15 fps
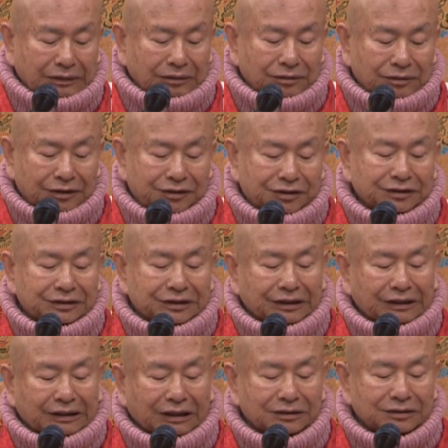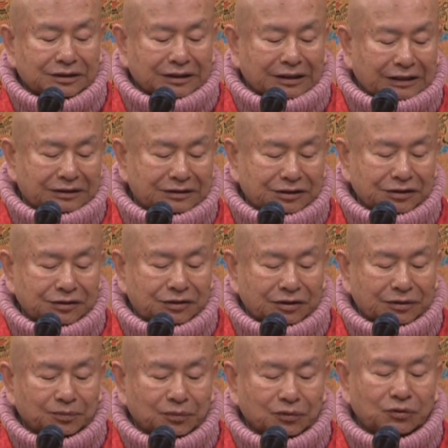你今天看起来心
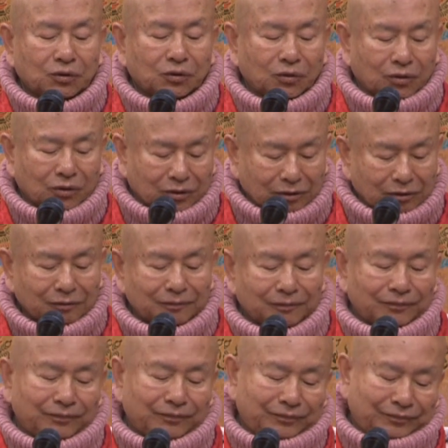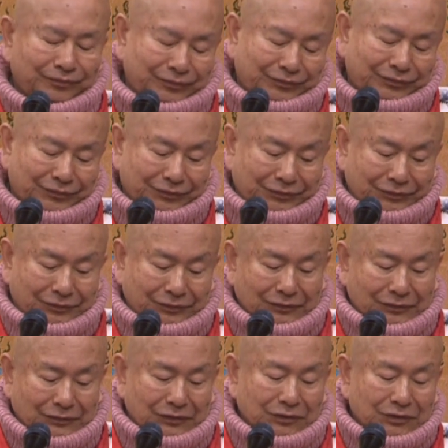情不错
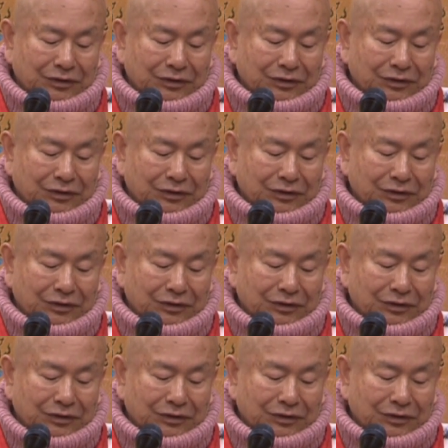哦。”